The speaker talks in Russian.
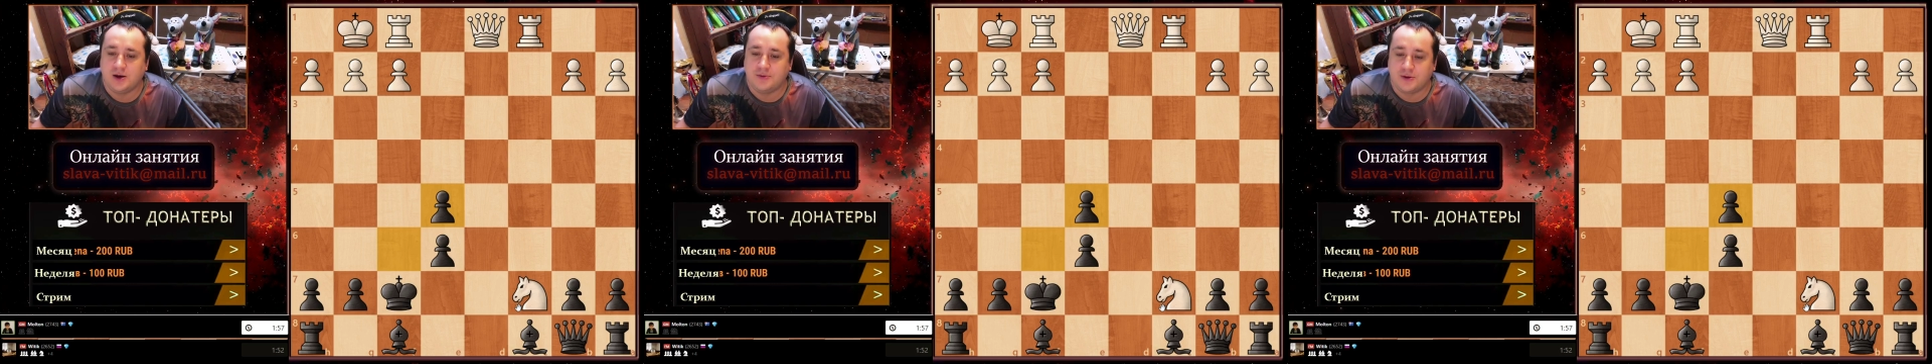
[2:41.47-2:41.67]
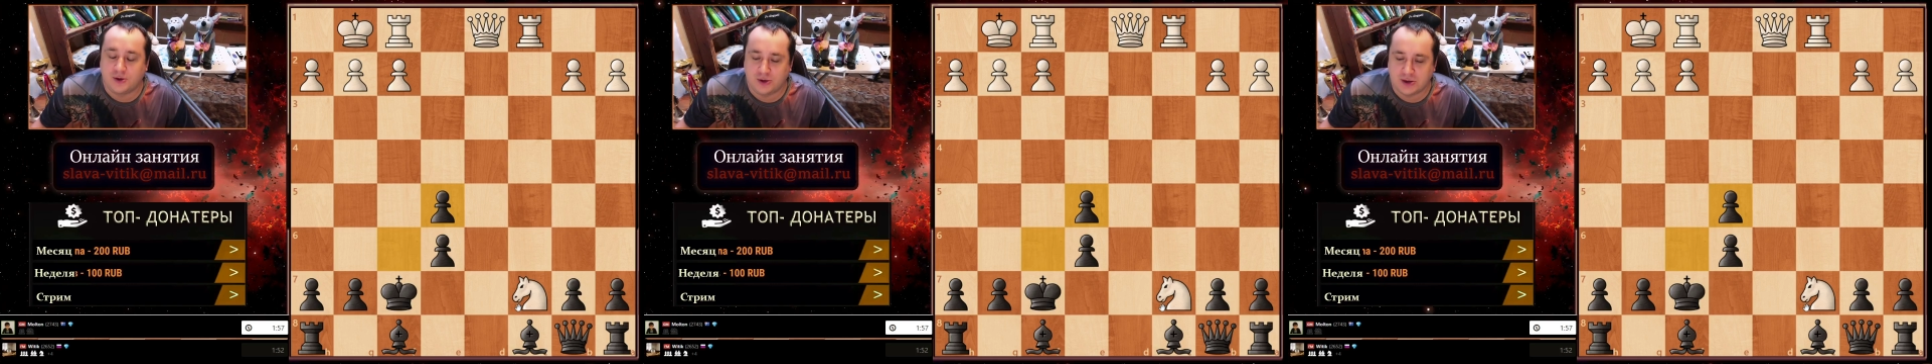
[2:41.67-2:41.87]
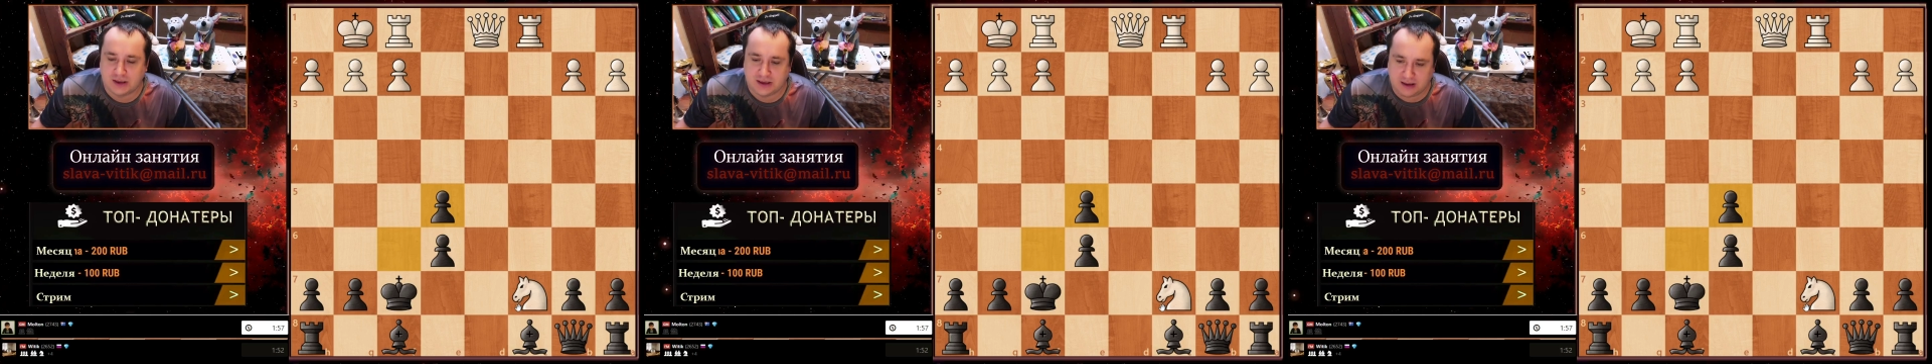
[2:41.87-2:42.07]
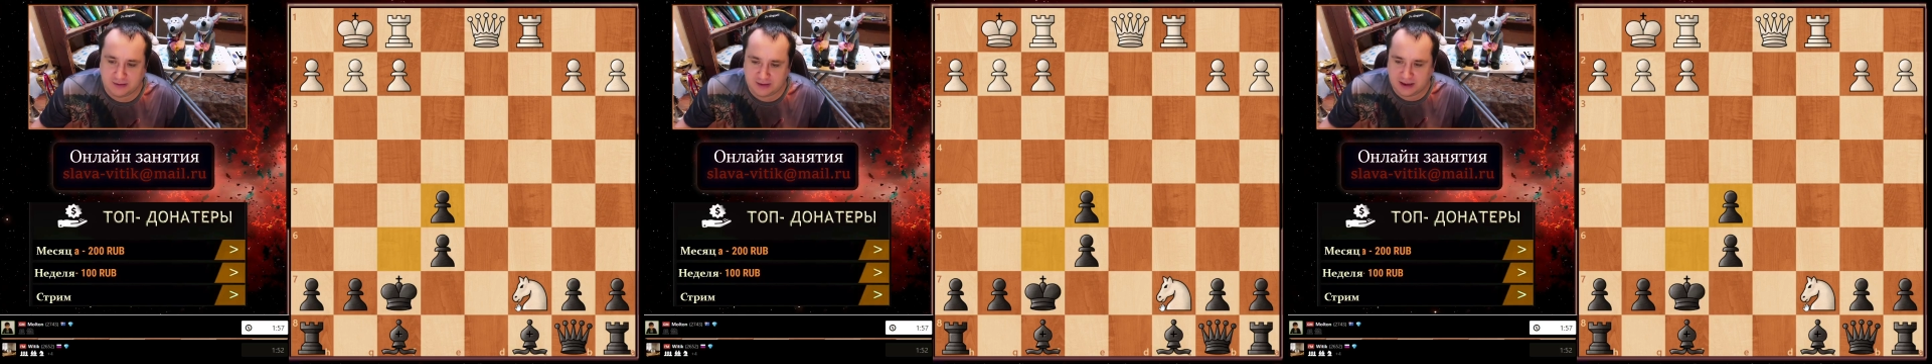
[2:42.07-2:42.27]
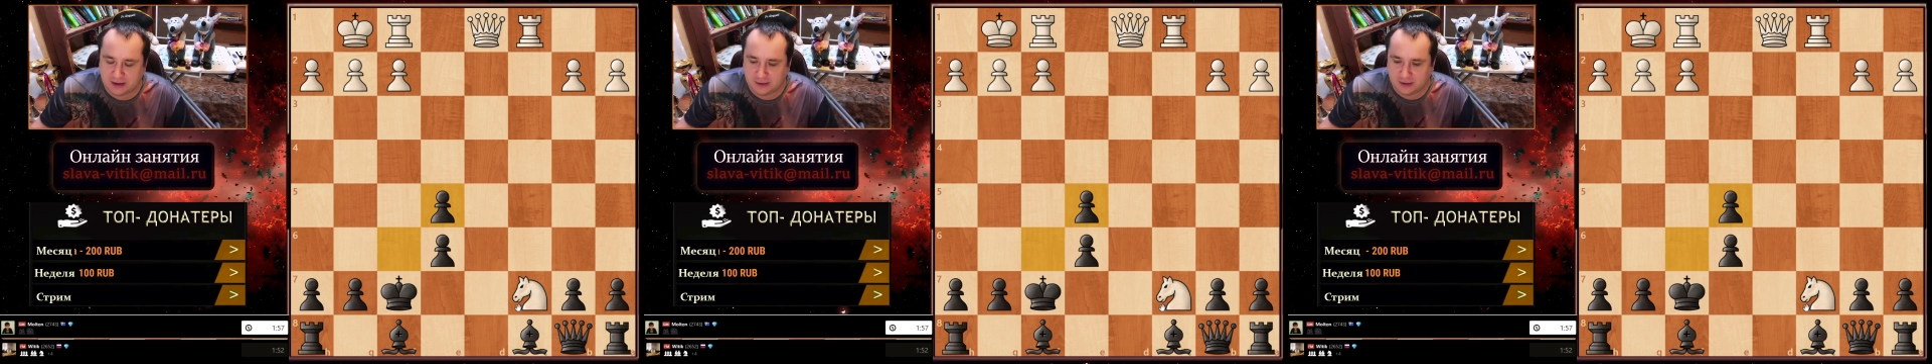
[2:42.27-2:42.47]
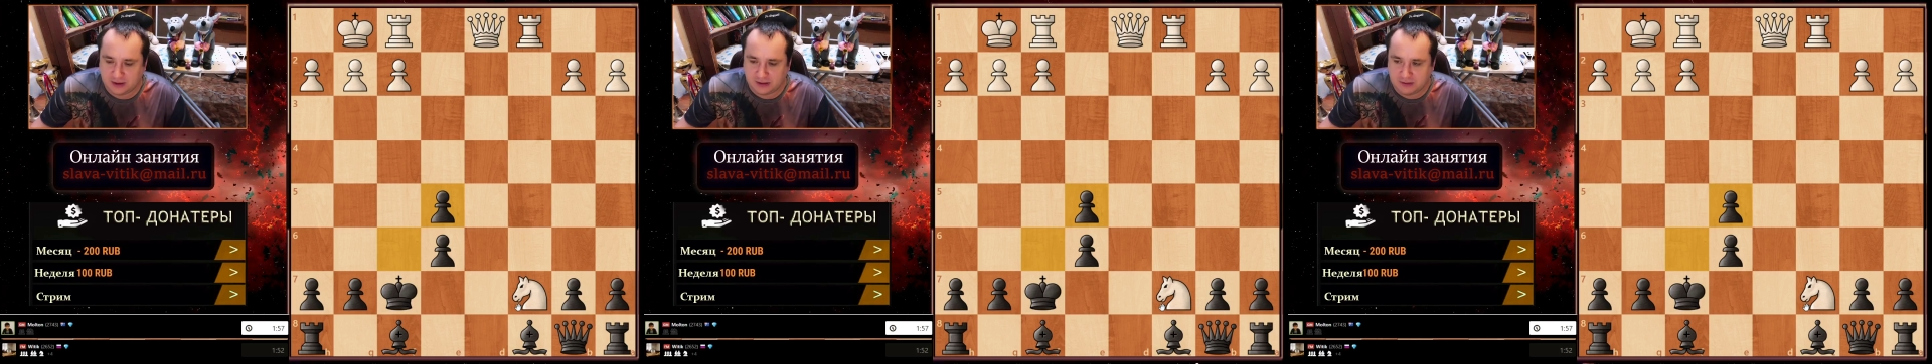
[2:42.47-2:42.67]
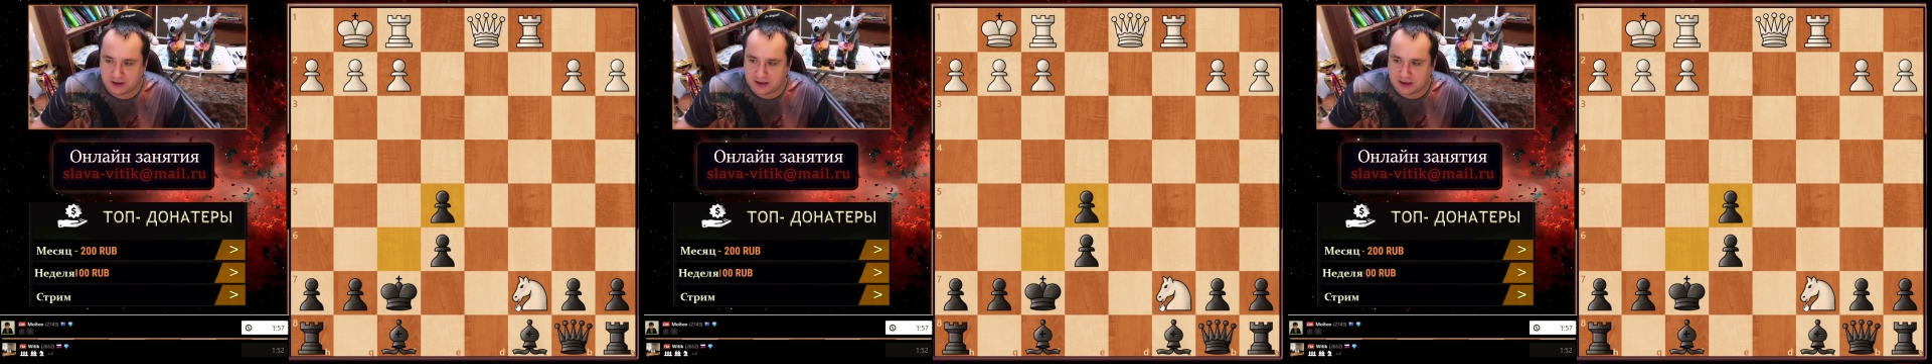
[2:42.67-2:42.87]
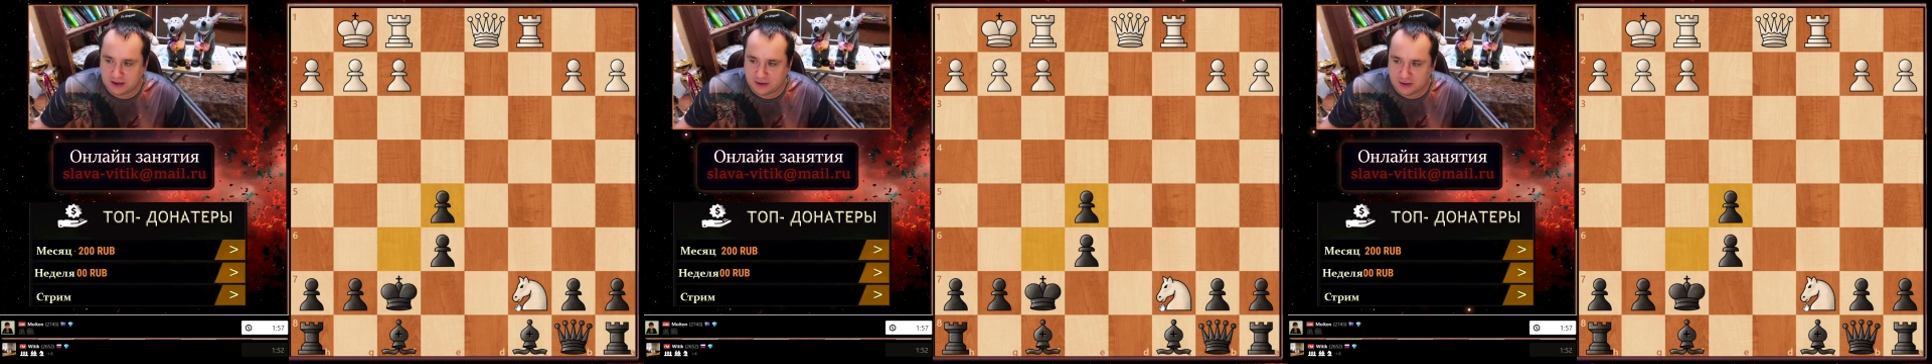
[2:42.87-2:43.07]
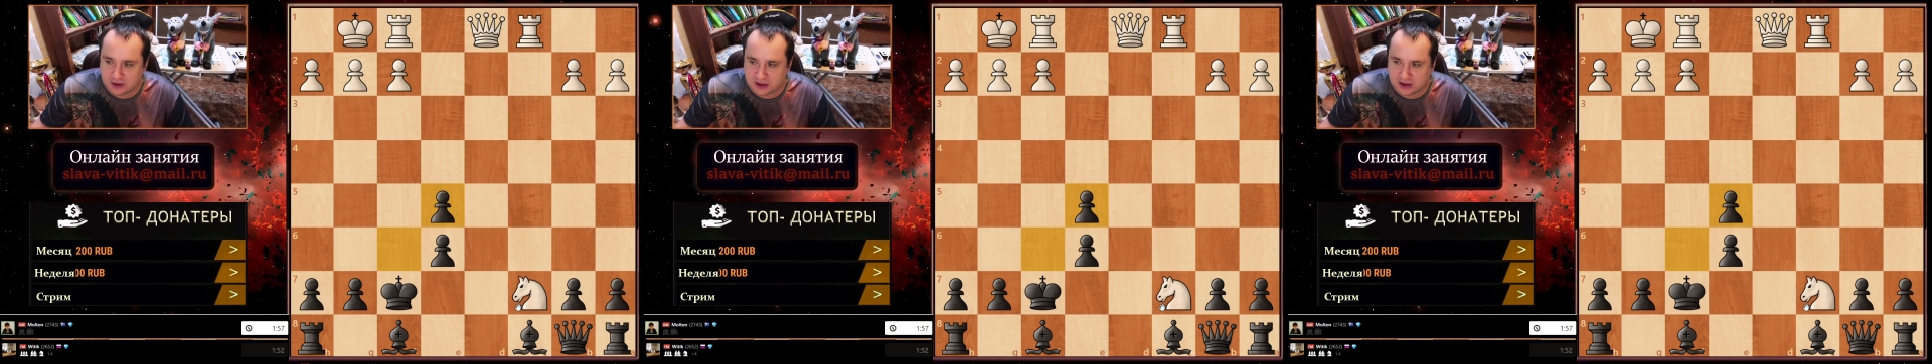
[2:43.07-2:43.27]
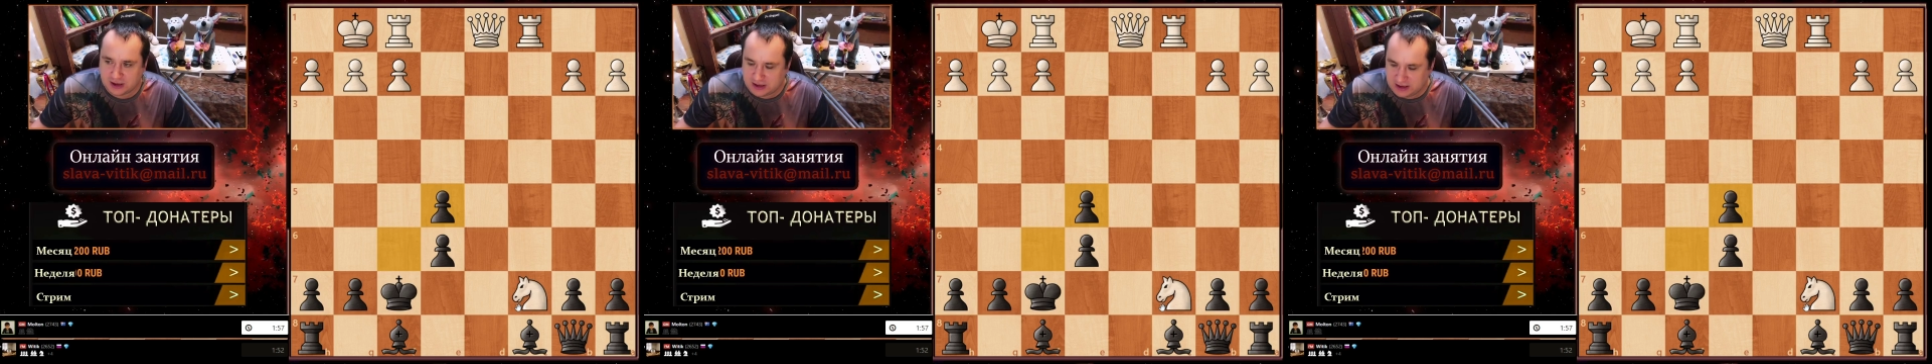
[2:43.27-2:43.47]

просто абсолютно безнадежная.